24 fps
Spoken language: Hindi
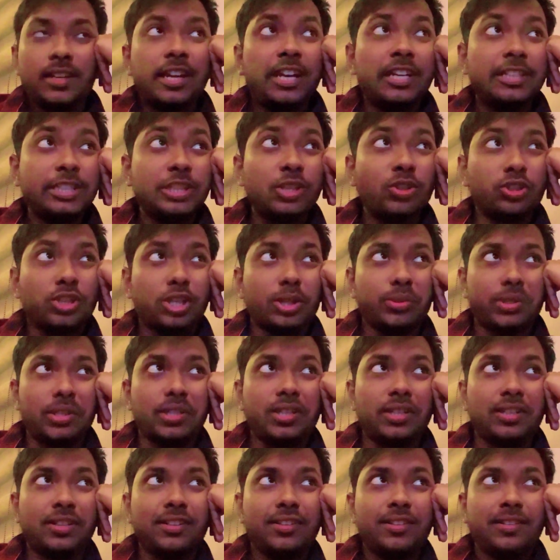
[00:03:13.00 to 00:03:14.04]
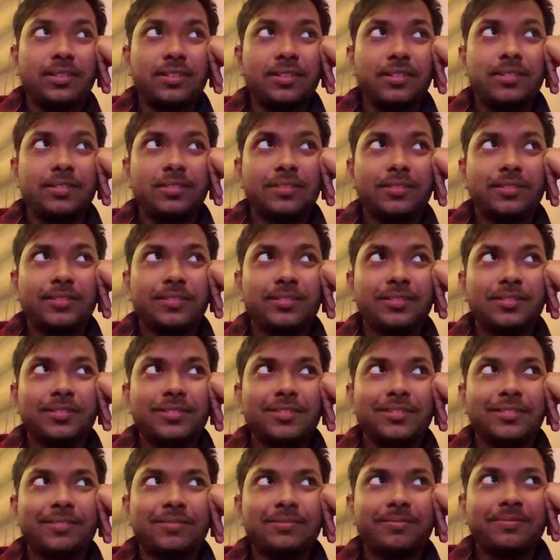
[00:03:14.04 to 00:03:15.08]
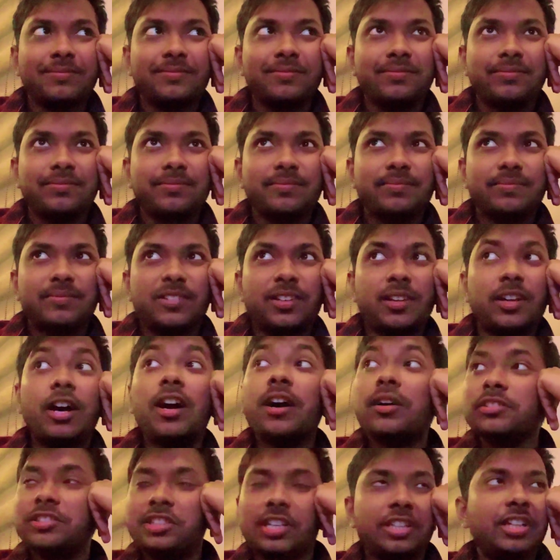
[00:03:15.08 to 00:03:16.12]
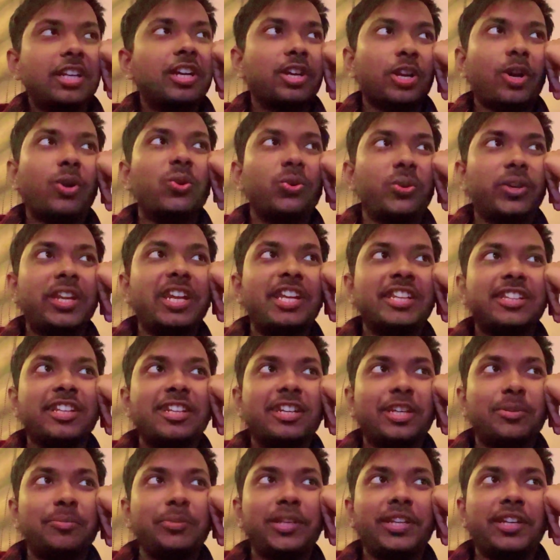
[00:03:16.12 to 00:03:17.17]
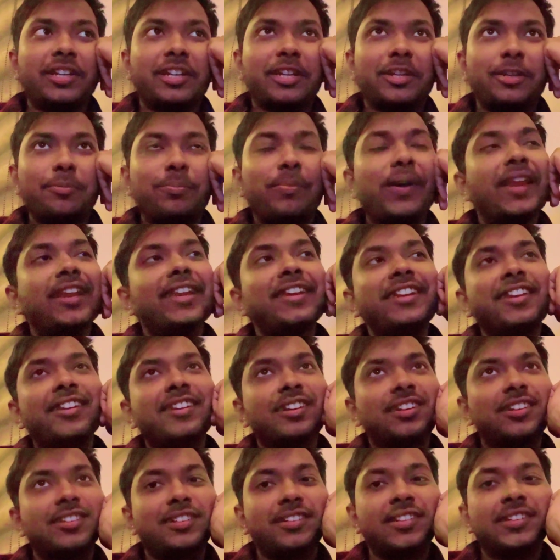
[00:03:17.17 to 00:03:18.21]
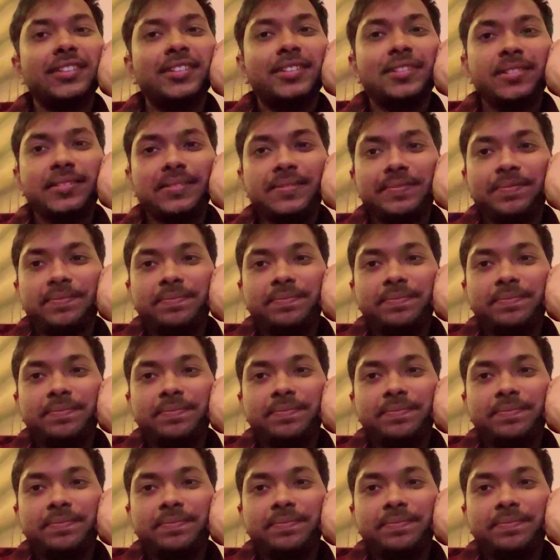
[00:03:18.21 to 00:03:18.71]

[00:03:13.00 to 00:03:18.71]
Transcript: ए सी ऑन करवाना है ज़्यादा क्राउड हो गया ना इसलिए गर्मी लग रहा है पहले नहीं लग रहा था